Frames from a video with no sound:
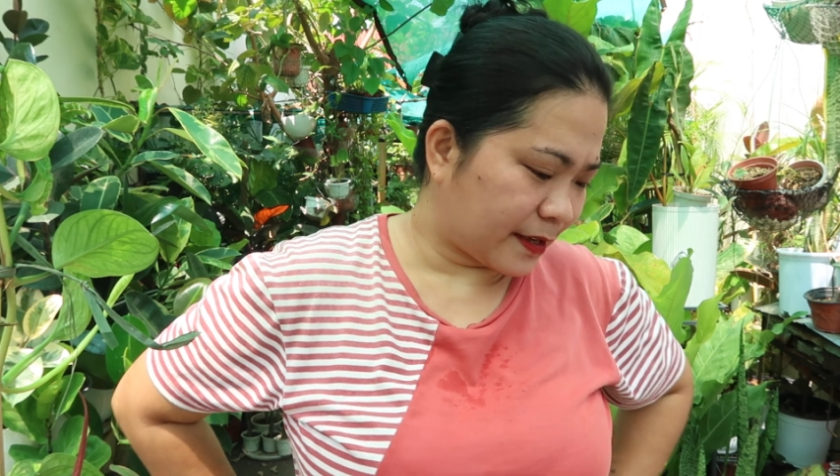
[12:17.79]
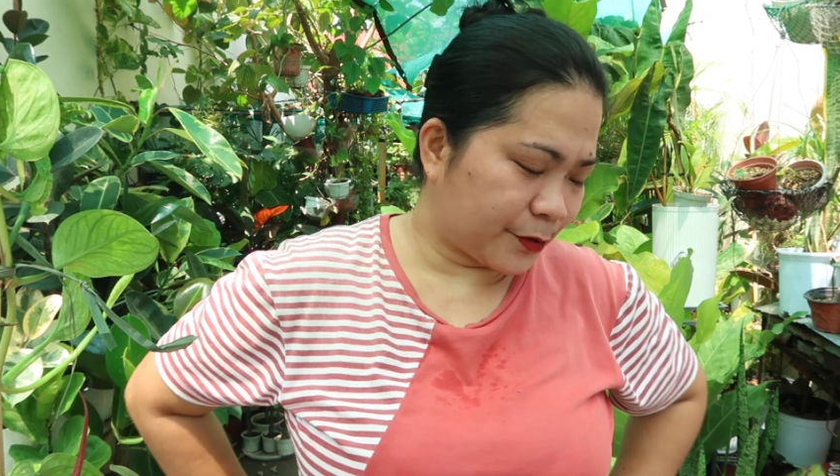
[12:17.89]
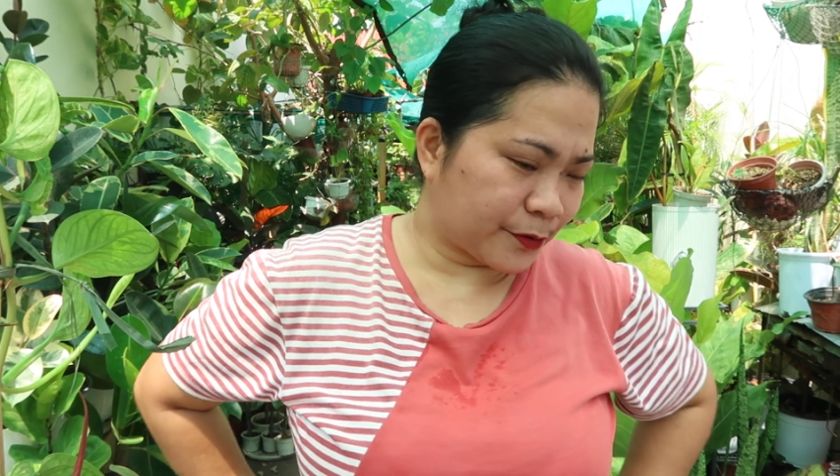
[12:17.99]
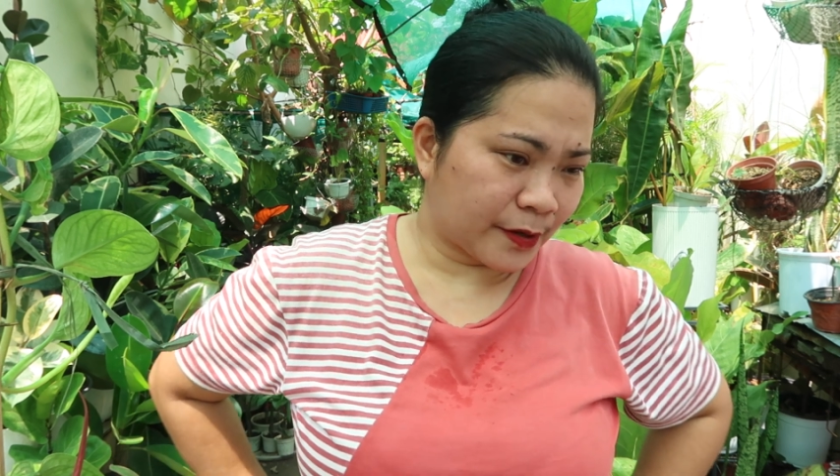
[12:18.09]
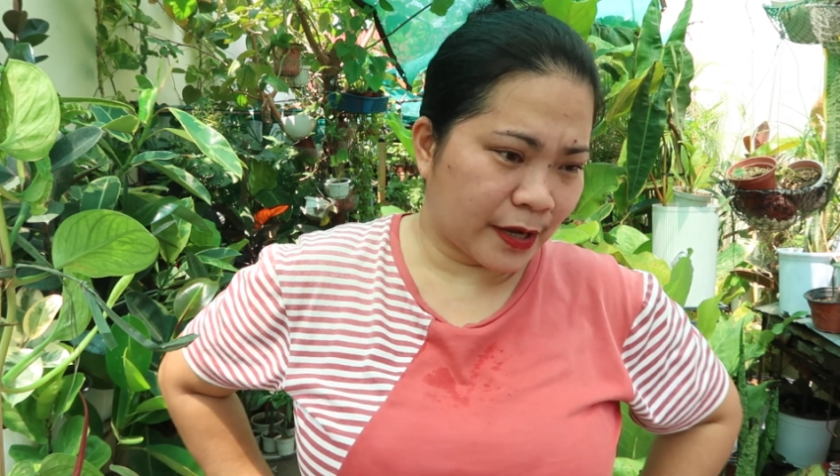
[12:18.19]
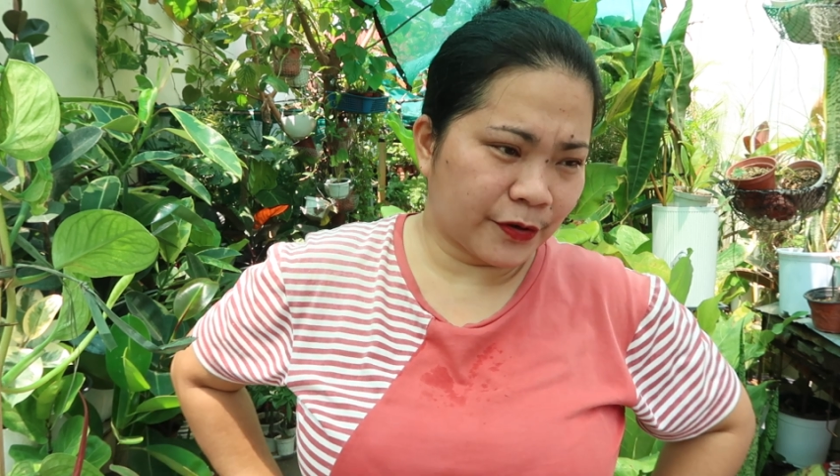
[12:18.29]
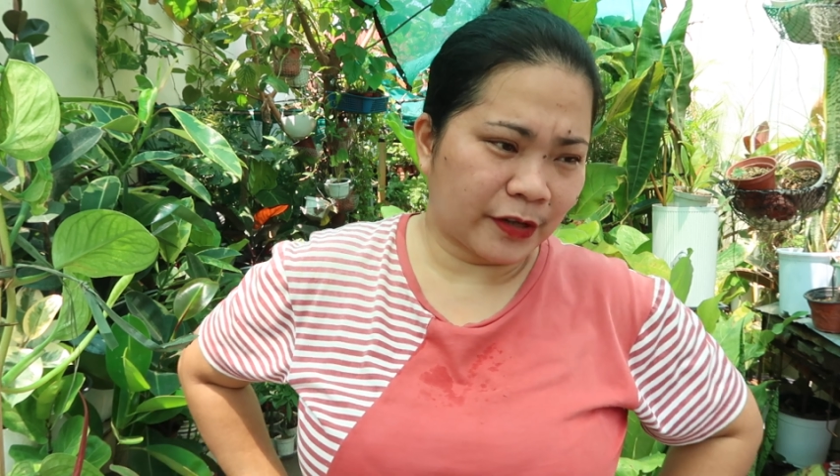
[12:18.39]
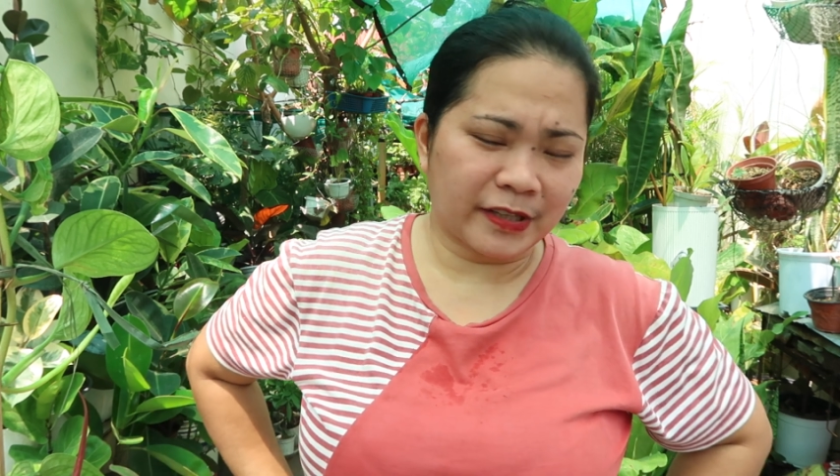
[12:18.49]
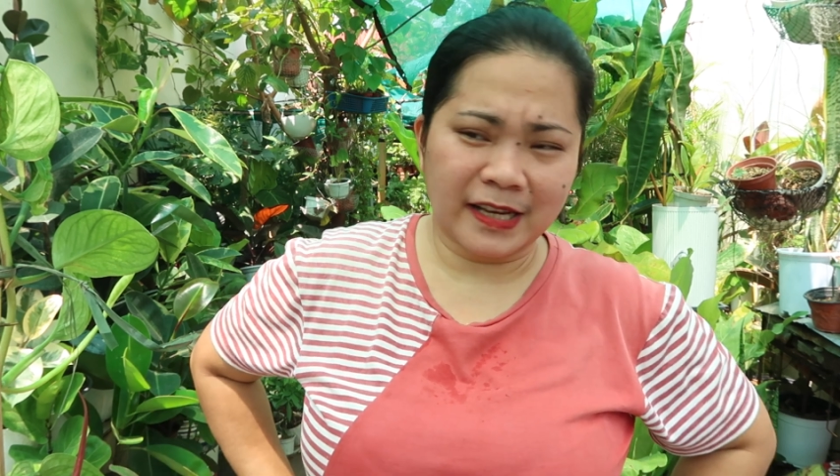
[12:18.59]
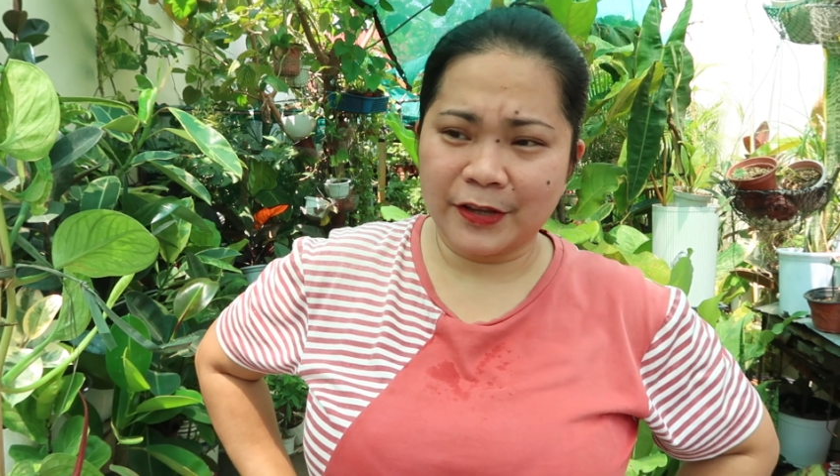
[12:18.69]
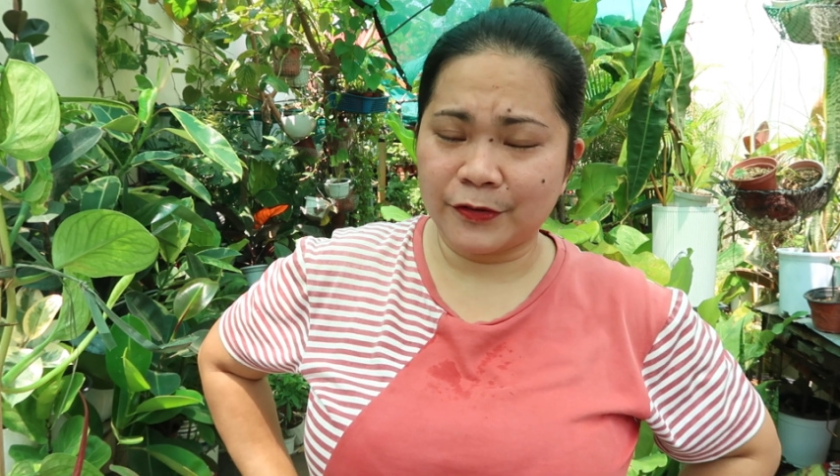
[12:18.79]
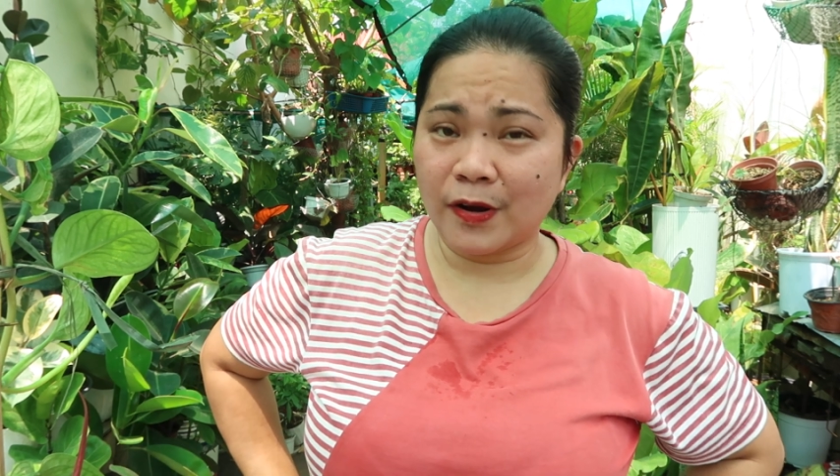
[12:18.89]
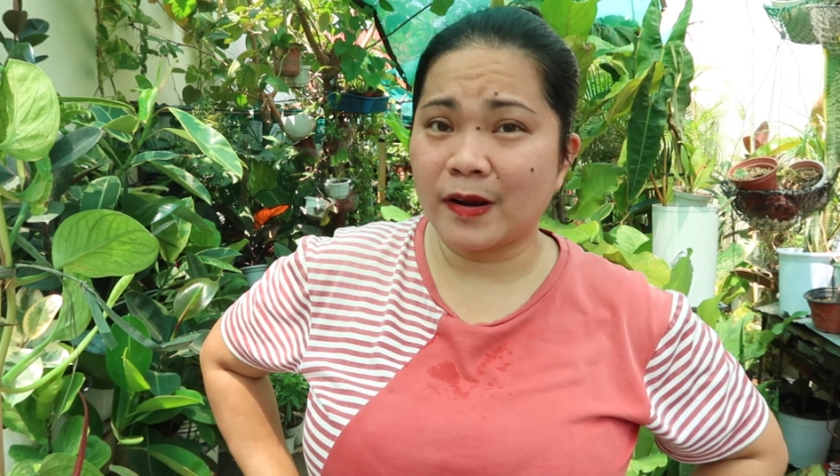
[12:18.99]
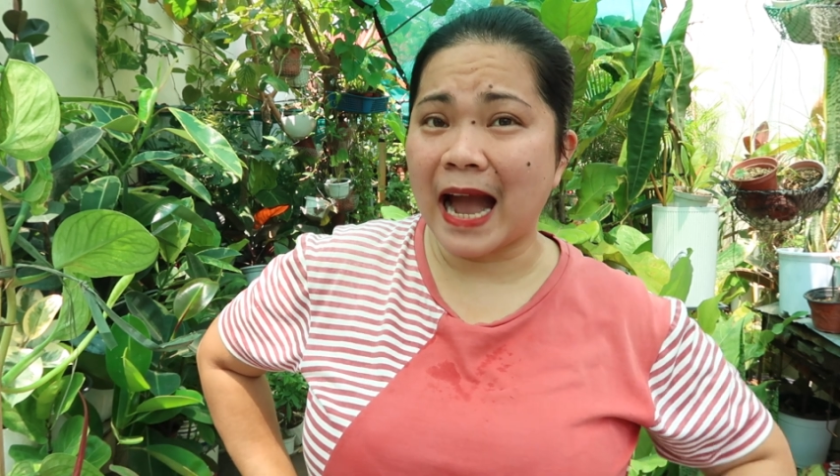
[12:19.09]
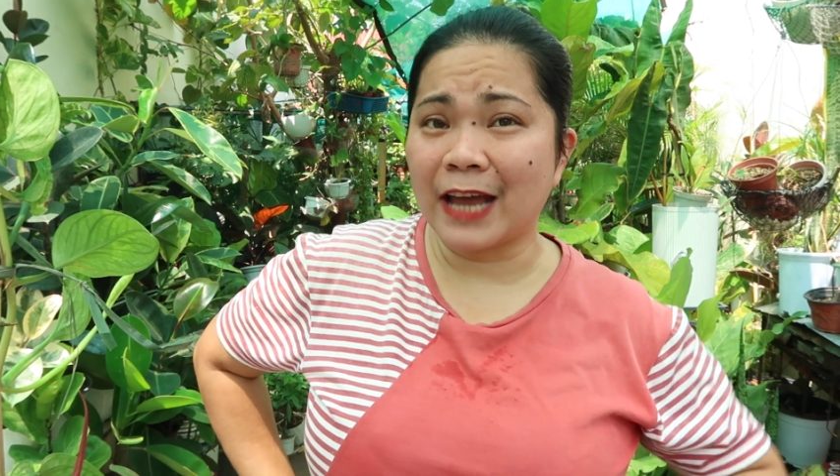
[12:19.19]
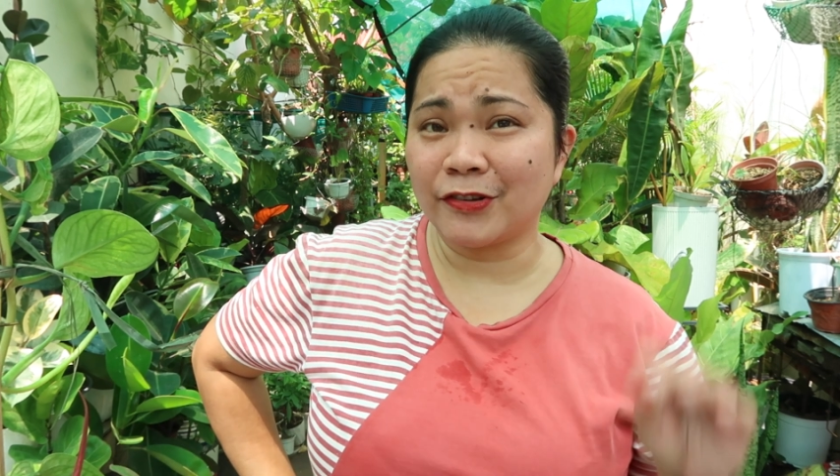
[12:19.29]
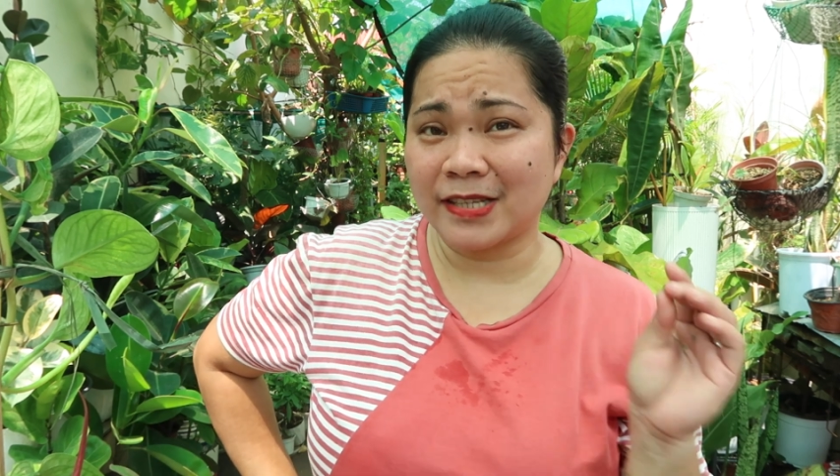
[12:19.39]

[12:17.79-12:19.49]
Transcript: yung, yung ano nila, yung gaano